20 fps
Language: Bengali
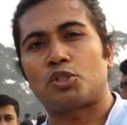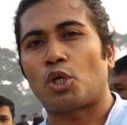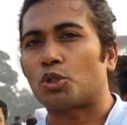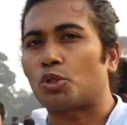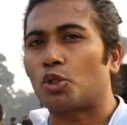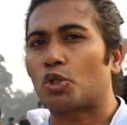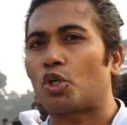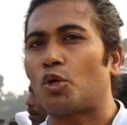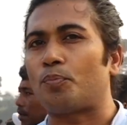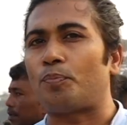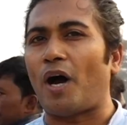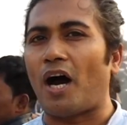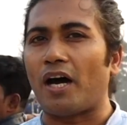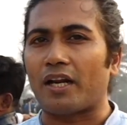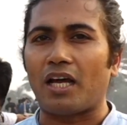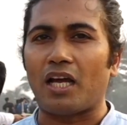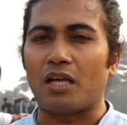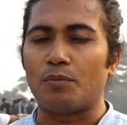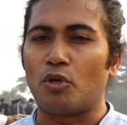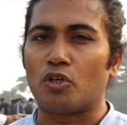সতর্ক
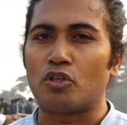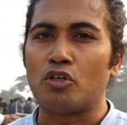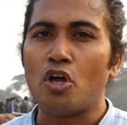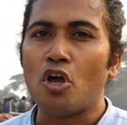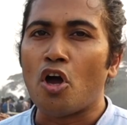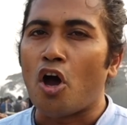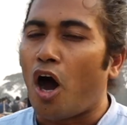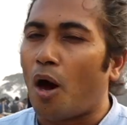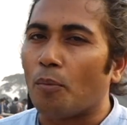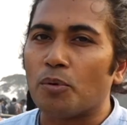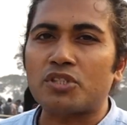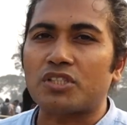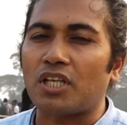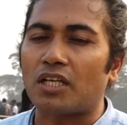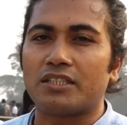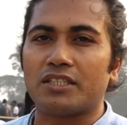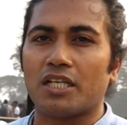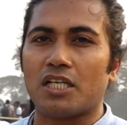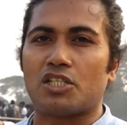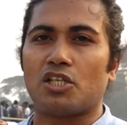পাহারা এবং অবস্থান
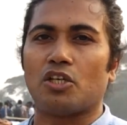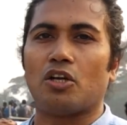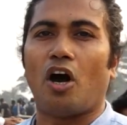নিয়েছিল